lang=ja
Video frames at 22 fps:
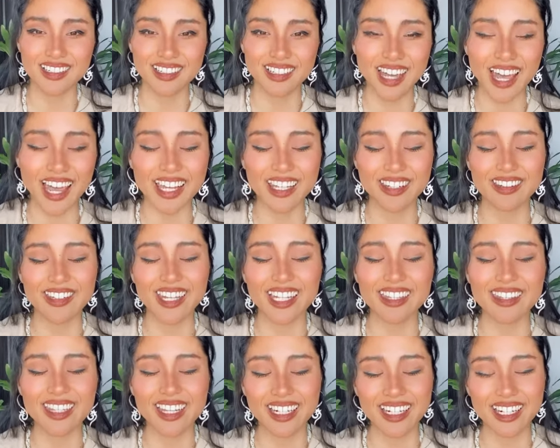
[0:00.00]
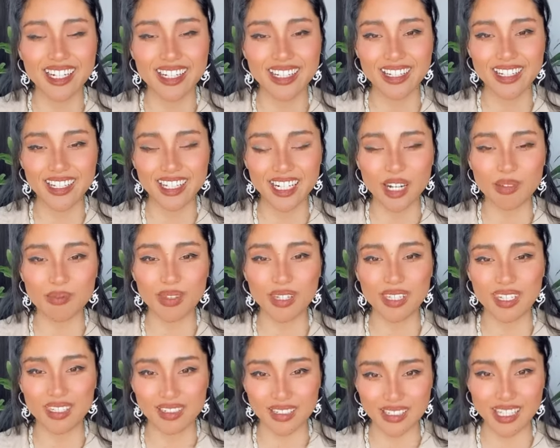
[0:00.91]
ガイドだったりひらめ
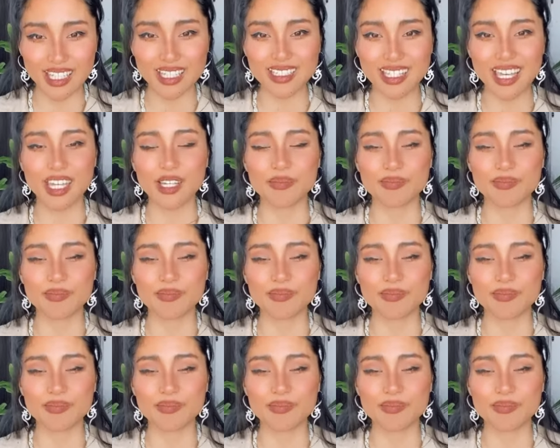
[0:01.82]
きください